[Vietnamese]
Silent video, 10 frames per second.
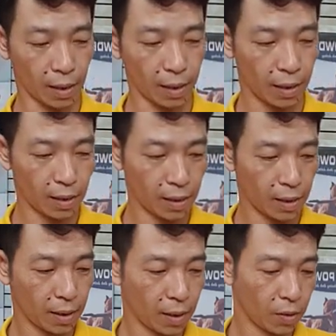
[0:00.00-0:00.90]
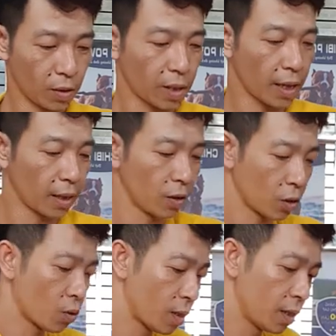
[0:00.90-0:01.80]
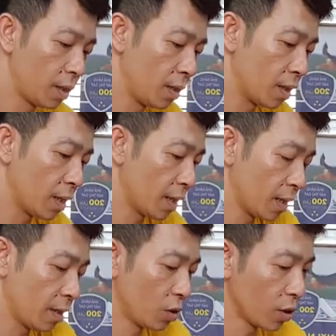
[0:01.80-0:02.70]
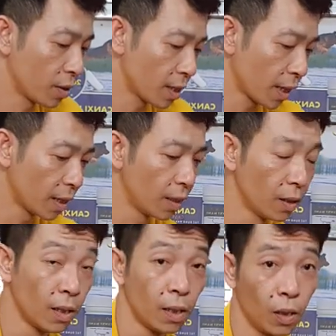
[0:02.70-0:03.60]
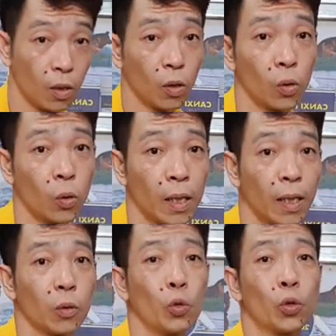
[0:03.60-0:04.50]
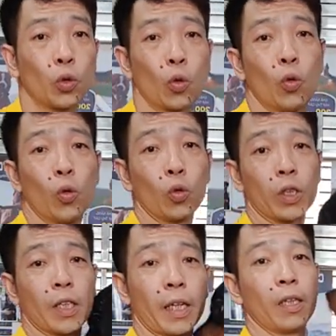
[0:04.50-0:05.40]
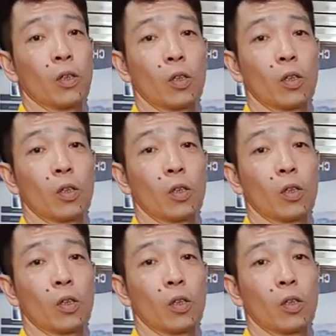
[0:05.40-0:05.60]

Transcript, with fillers: À, con xanh thì nó to hơn. Đây, cho con xanh lên ngồi luôn này. Ui, ôi, con xanh thì